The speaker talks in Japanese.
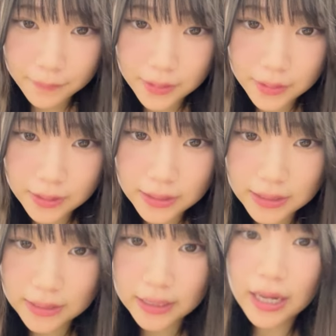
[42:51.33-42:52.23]

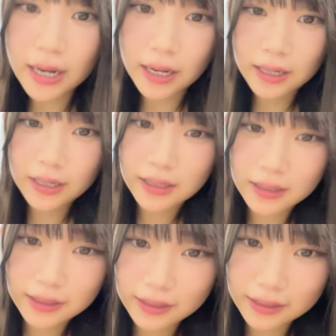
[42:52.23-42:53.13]
11が
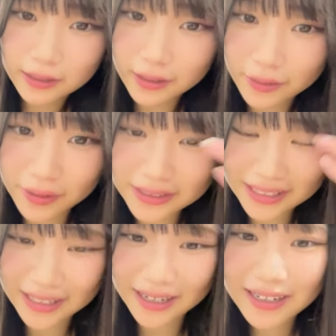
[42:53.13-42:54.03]
えこれ
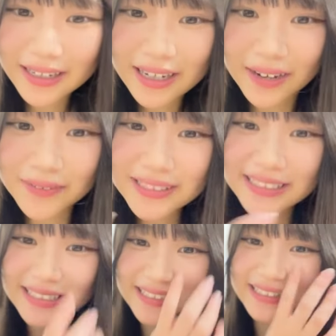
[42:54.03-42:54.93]
さ
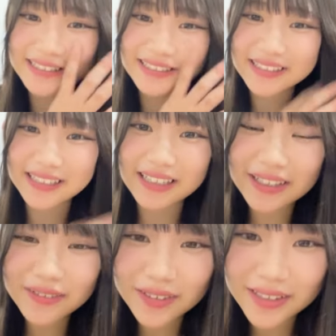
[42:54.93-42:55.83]
ハムスターじゃなくてさ
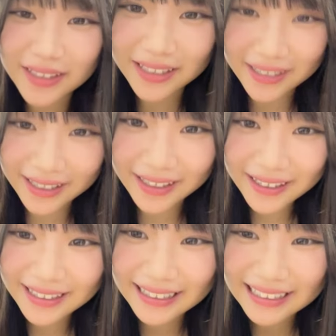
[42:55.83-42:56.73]
猫なんだっ
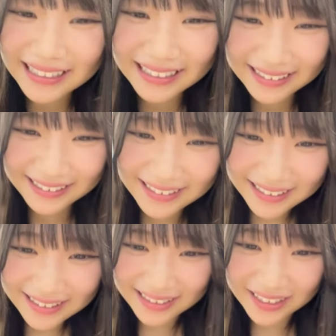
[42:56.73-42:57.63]
け
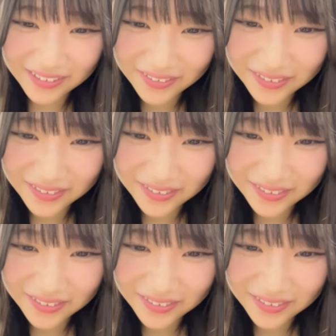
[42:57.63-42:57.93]
だご